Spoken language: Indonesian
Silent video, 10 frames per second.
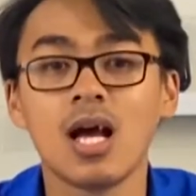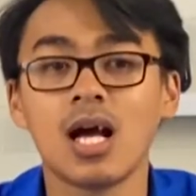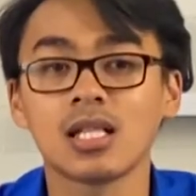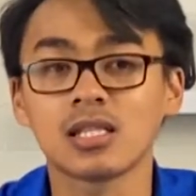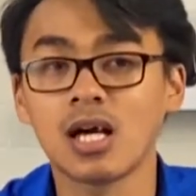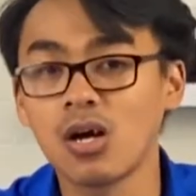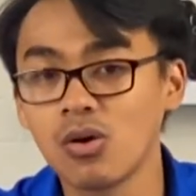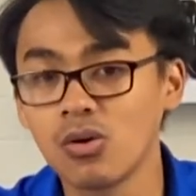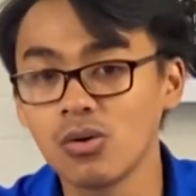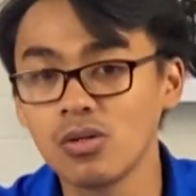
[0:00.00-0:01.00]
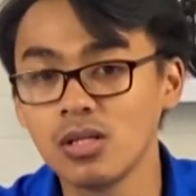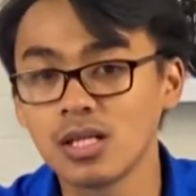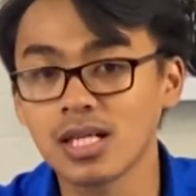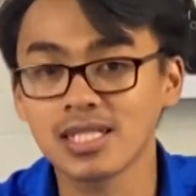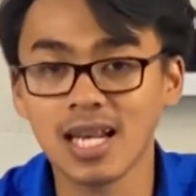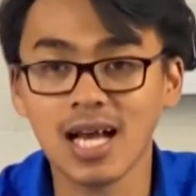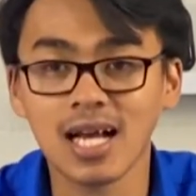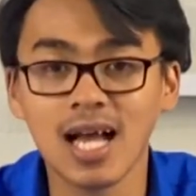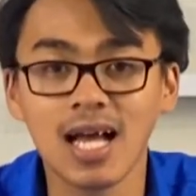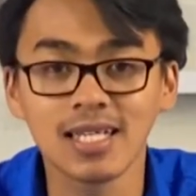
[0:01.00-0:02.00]
atau
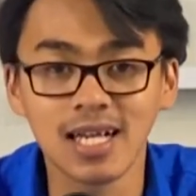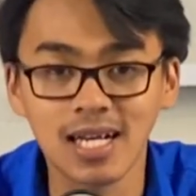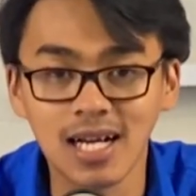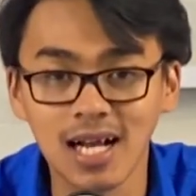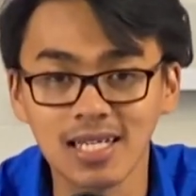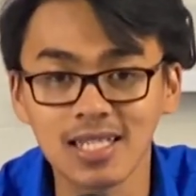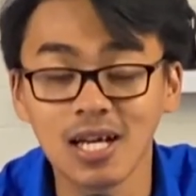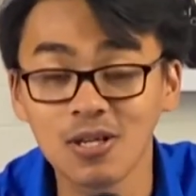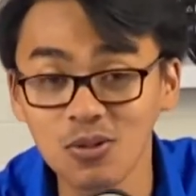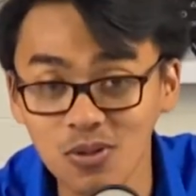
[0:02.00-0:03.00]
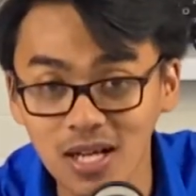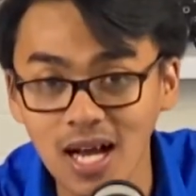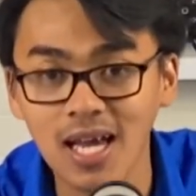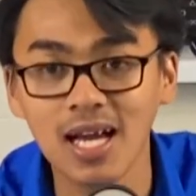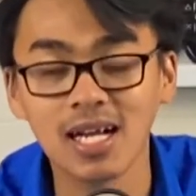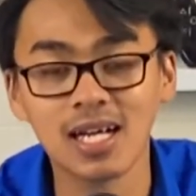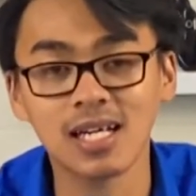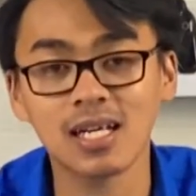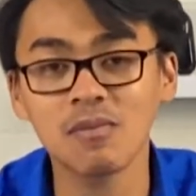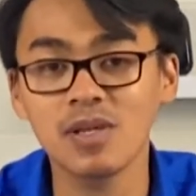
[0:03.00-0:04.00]
kecelakaan yang nggak kita duga ya
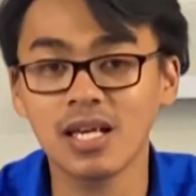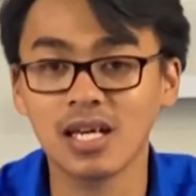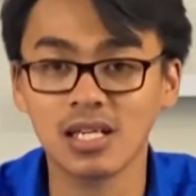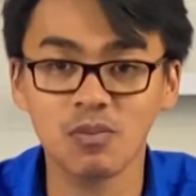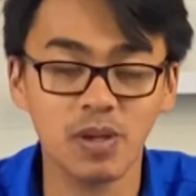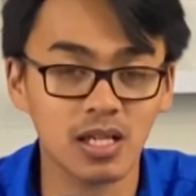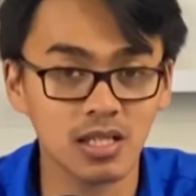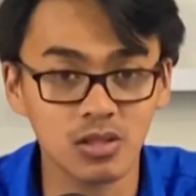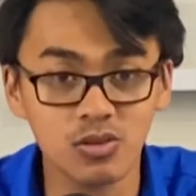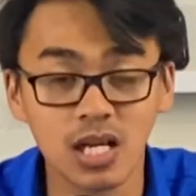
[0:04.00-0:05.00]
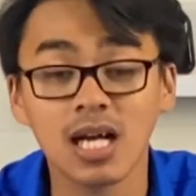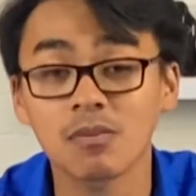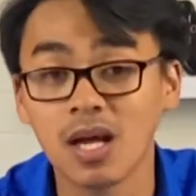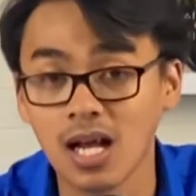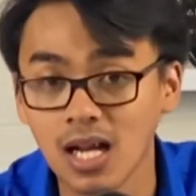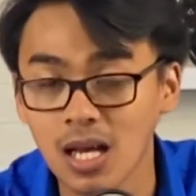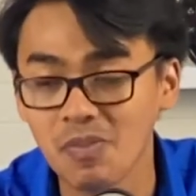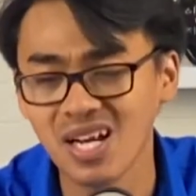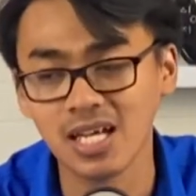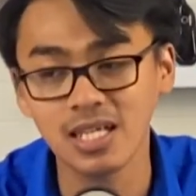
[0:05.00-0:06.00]
karena biaya repairnya itu sangat mahal
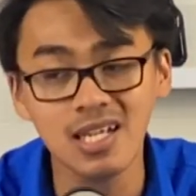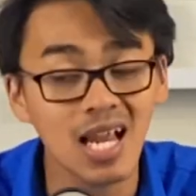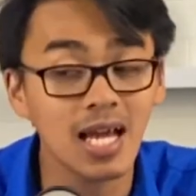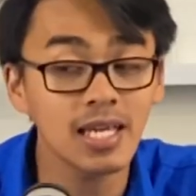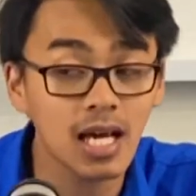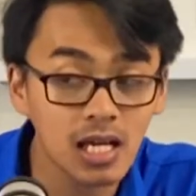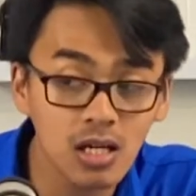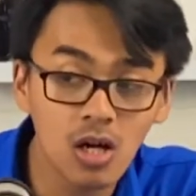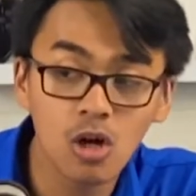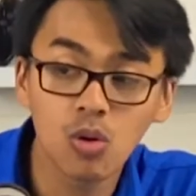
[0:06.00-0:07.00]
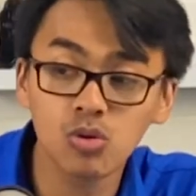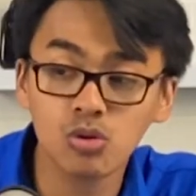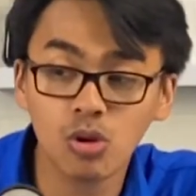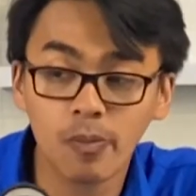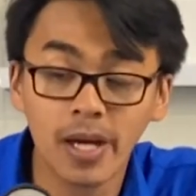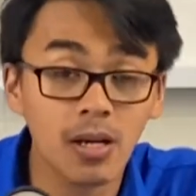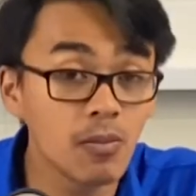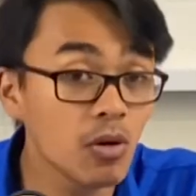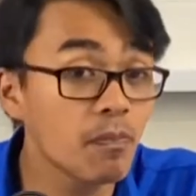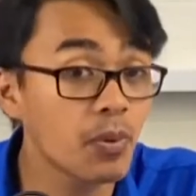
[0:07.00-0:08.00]
apalagi layar untuk
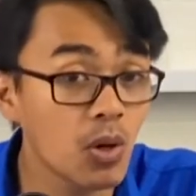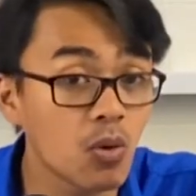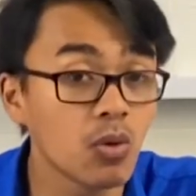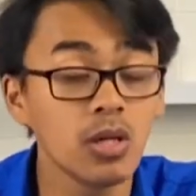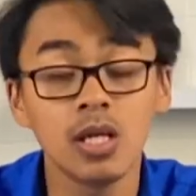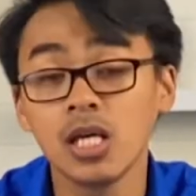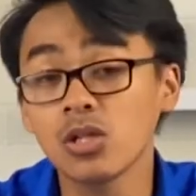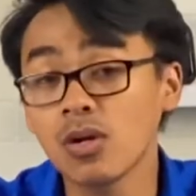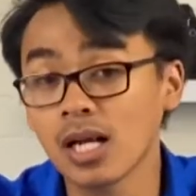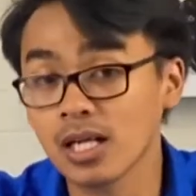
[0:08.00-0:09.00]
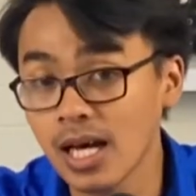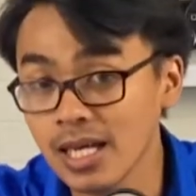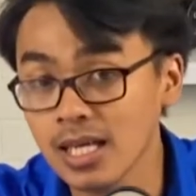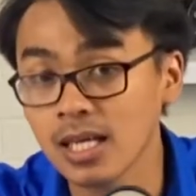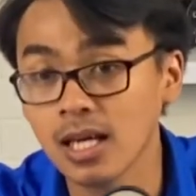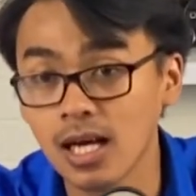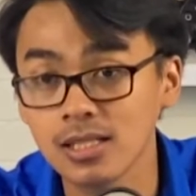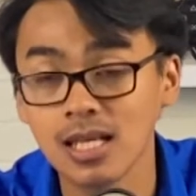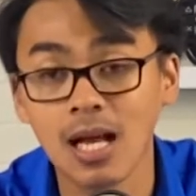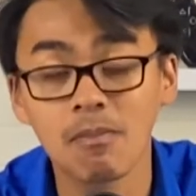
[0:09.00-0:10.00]
MacBook Pro itu harga hingga
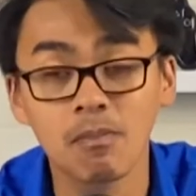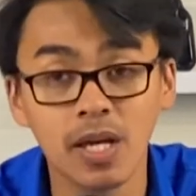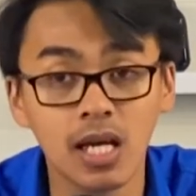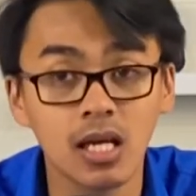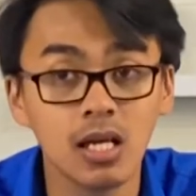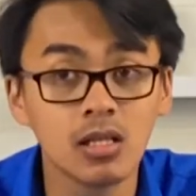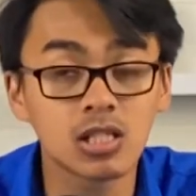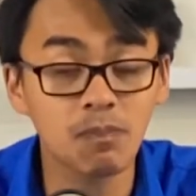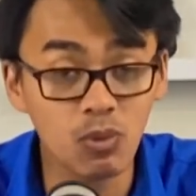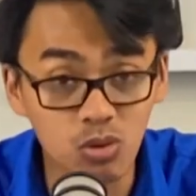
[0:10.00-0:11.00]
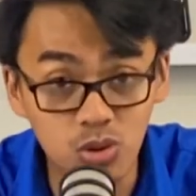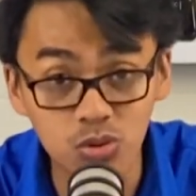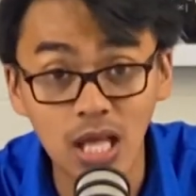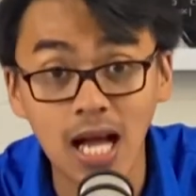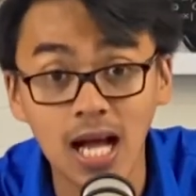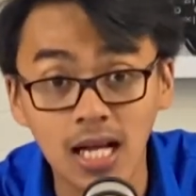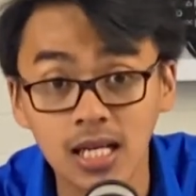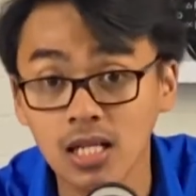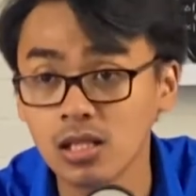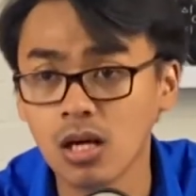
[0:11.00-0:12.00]
sampai 10
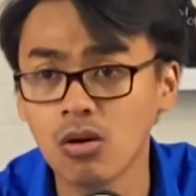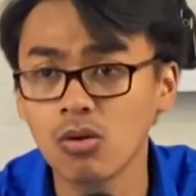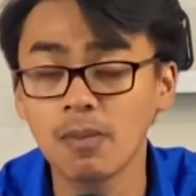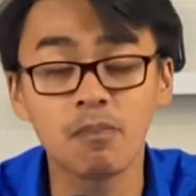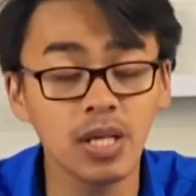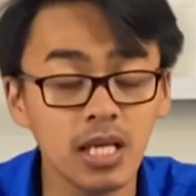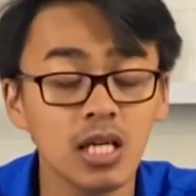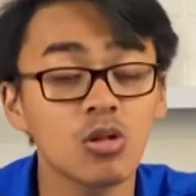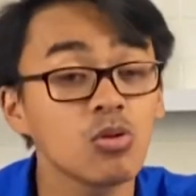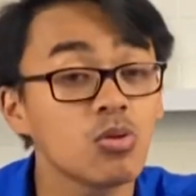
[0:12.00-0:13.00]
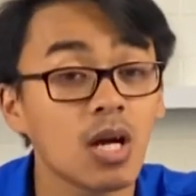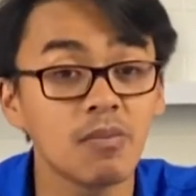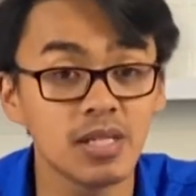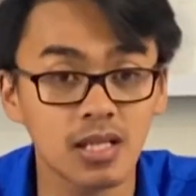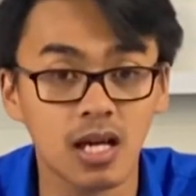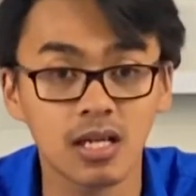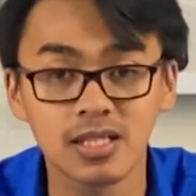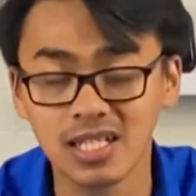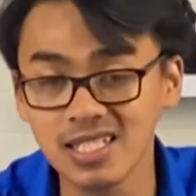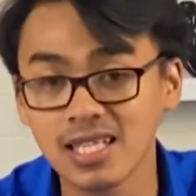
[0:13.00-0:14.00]
jutaan atau lebih itu juga bisa
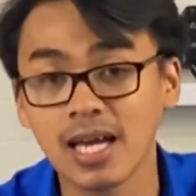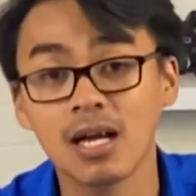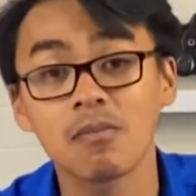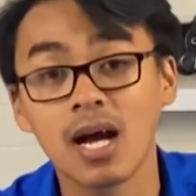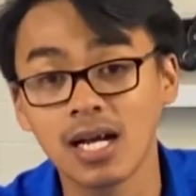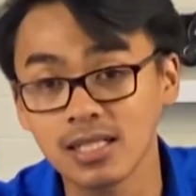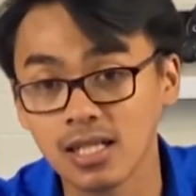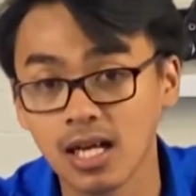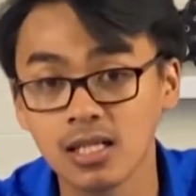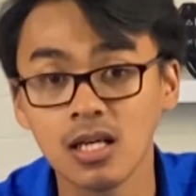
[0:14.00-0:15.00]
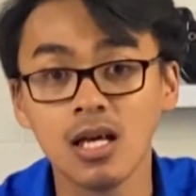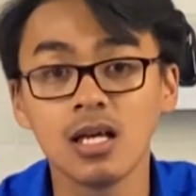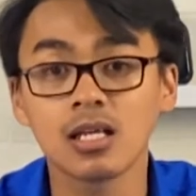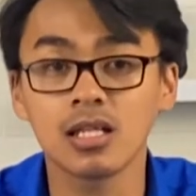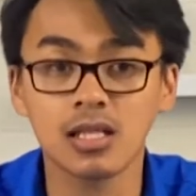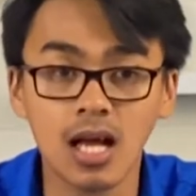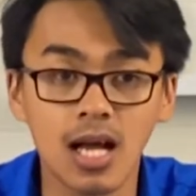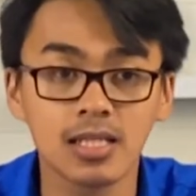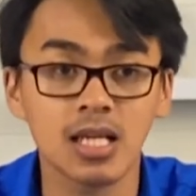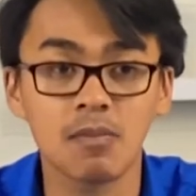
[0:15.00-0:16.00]
jadi sayang banget kan
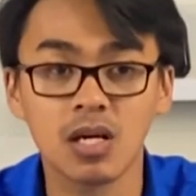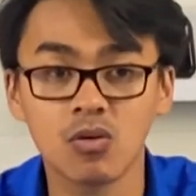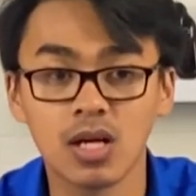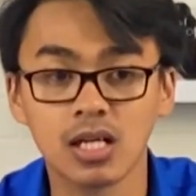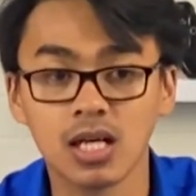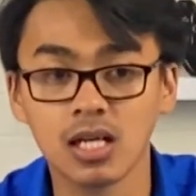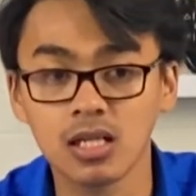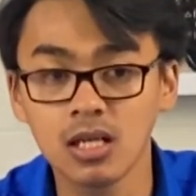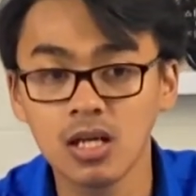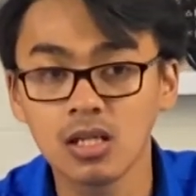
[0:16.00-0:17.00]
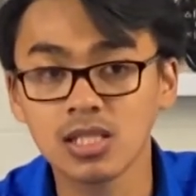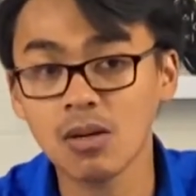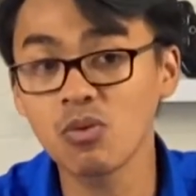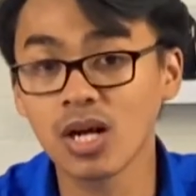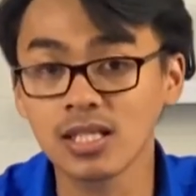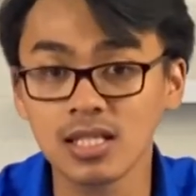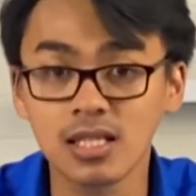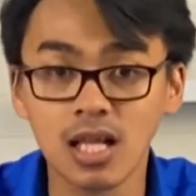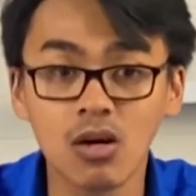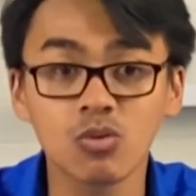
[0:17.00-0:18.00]
kita hanya mengeluarkan tabungan
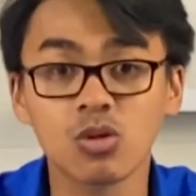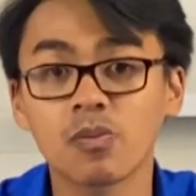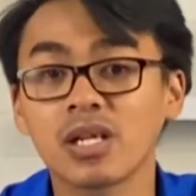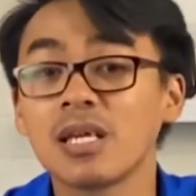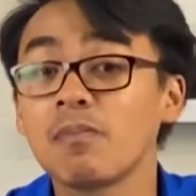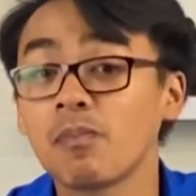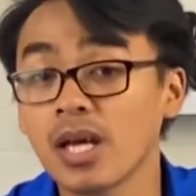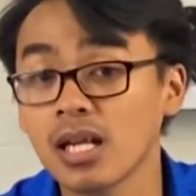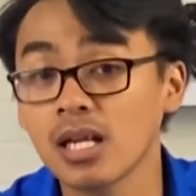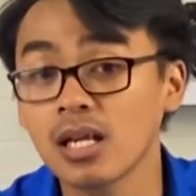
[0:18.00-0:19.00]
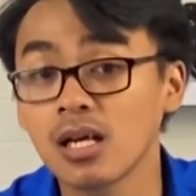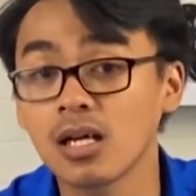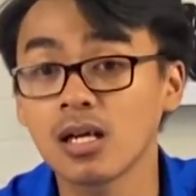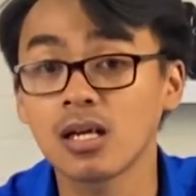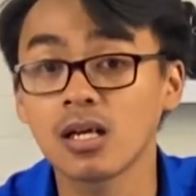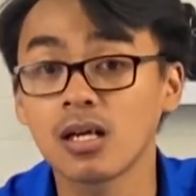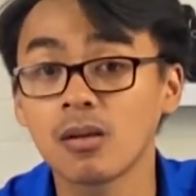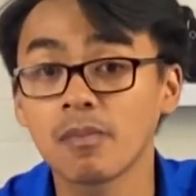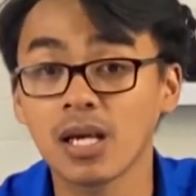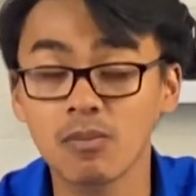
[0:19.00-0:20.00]
kita untuk repair
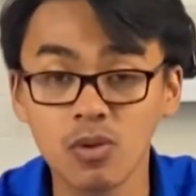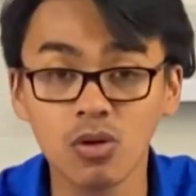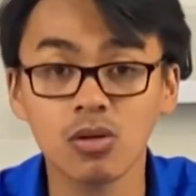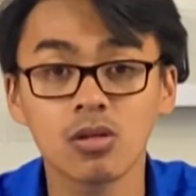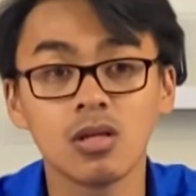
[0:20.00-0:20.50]
uh, MacBook